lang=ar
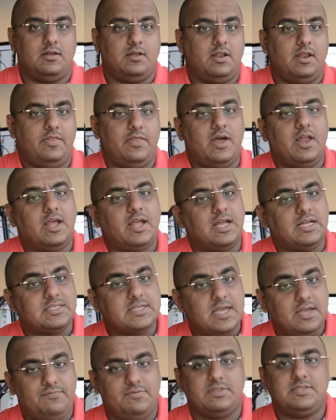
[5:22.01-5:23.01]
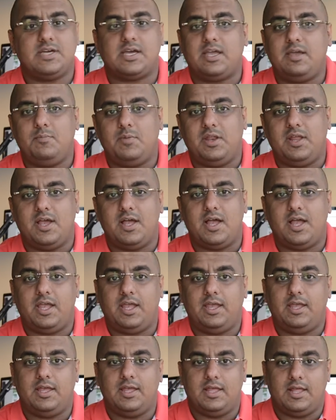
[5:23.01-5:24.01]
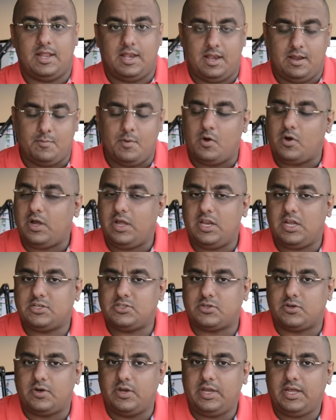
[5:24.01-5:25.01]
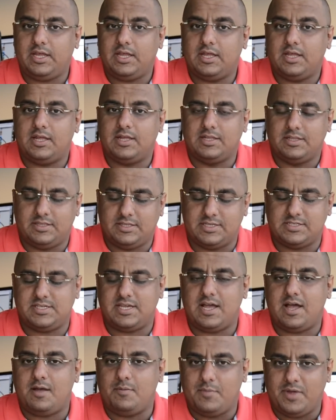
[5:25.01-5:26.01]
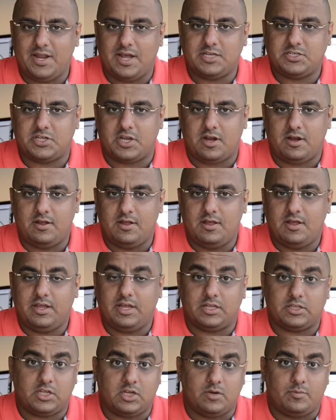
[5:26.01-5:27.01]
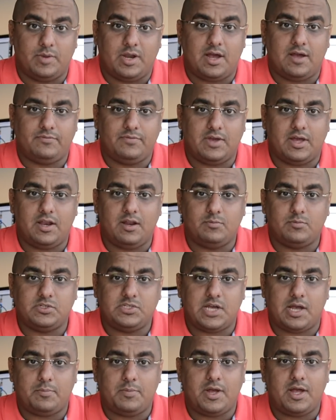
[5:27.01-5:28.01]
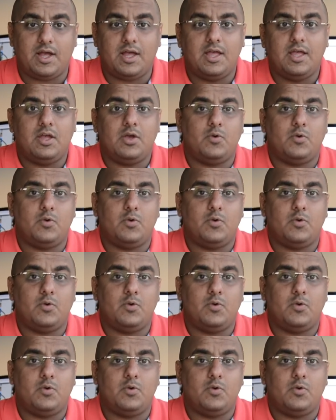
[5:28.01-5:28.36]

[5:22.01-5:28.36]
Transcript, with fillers: لذلك اعطيه في التقييم النهائي لموقع الكتروني 9 من 10 يعطيكم العافيه على المتابعه